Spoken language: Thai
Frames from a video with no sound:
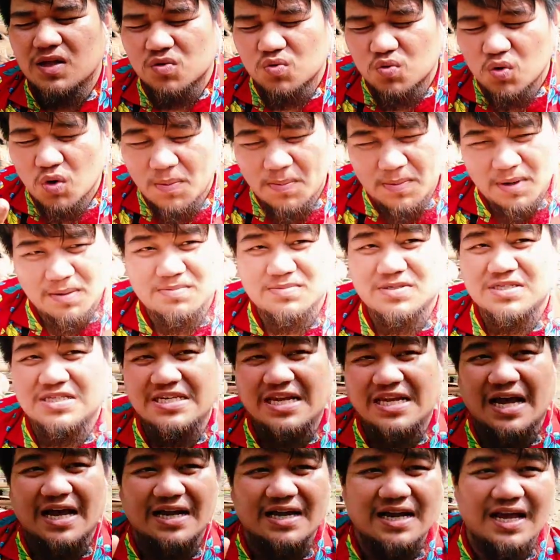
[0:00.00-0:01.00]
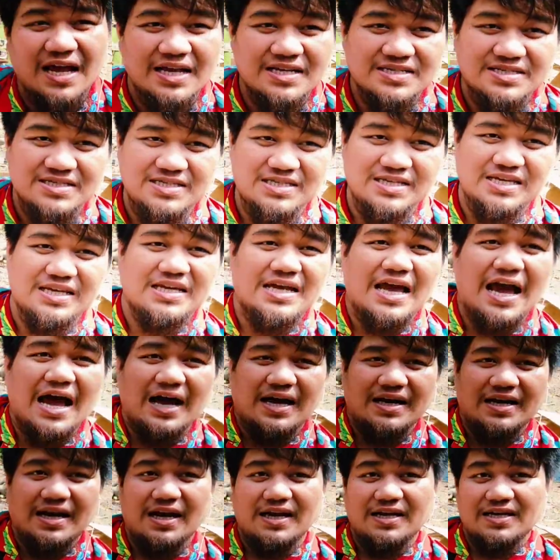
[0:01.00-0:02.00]
ตัวแมมเสียงนะสี่อย่าง
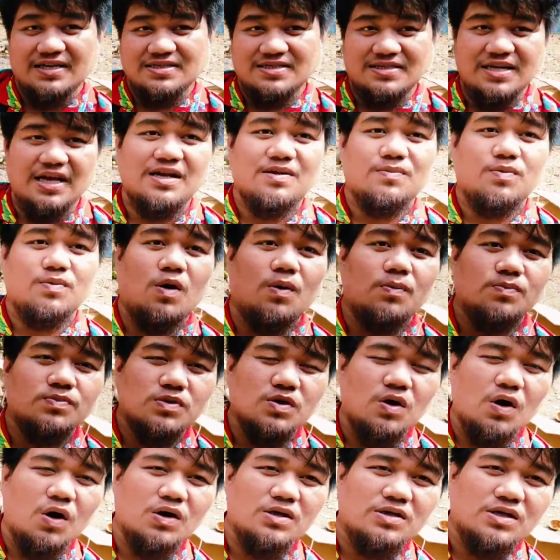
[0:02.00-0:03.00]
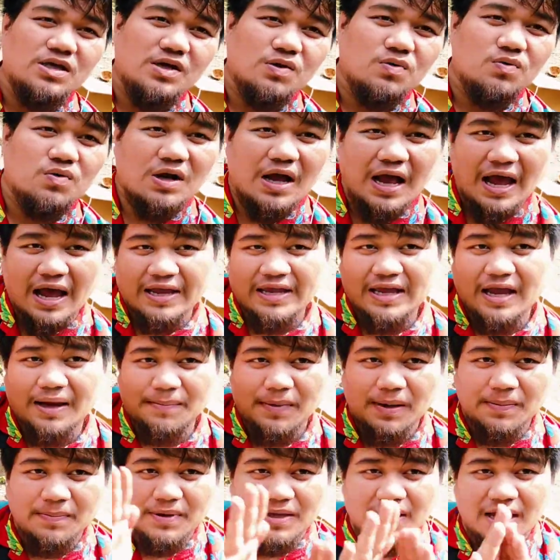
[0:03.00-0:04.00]
ในหนึ่งเซตพร้อมต่อที่ลูกค้ายัง
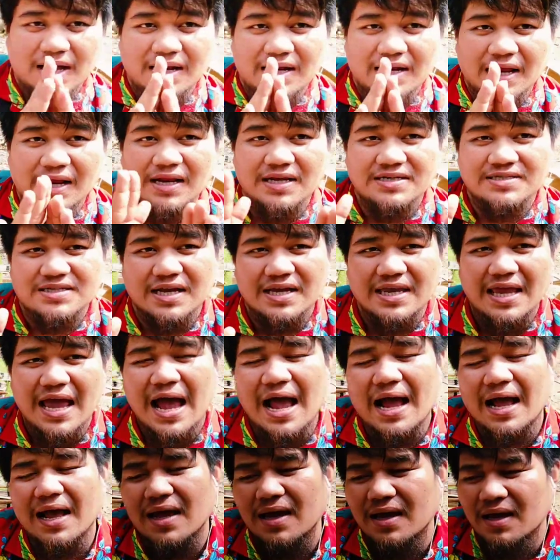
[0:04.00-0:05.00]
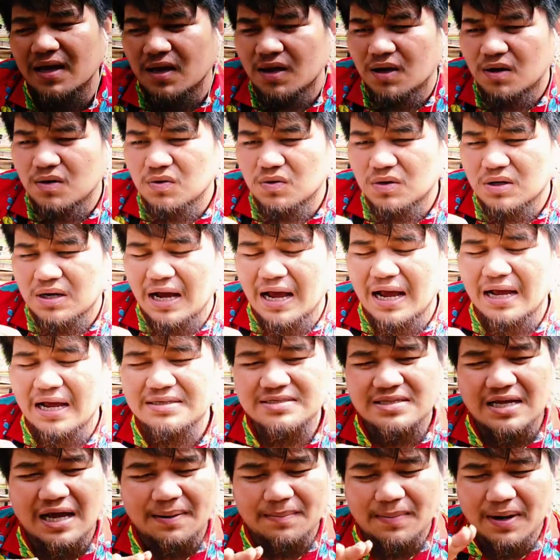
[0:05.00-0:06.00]
ไม่มีอะไรเลยสักอย่างลูกค้า
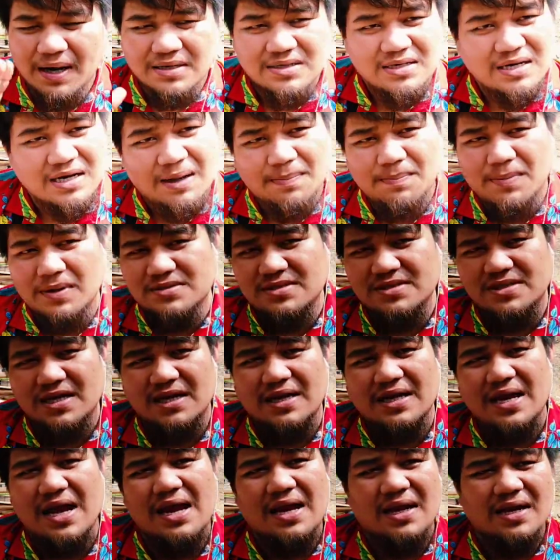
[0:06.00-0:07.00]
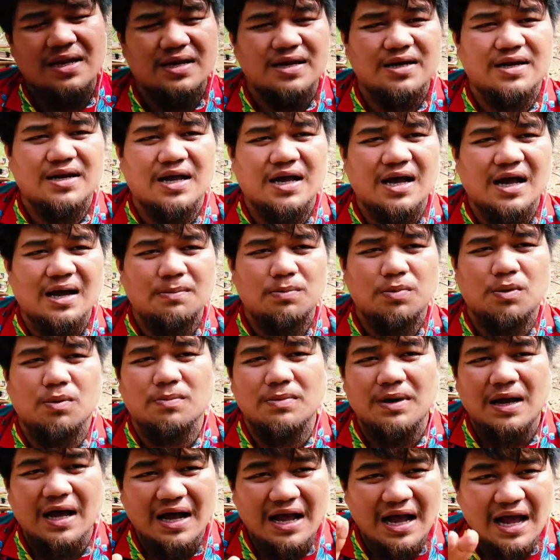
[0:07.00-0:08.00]
สามารถรับเป็นเซตได้เลยนะครับผม
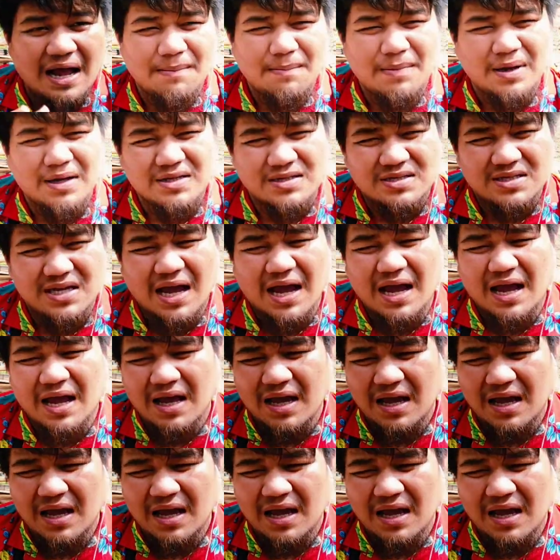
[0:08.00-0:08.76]
ราคามันจะ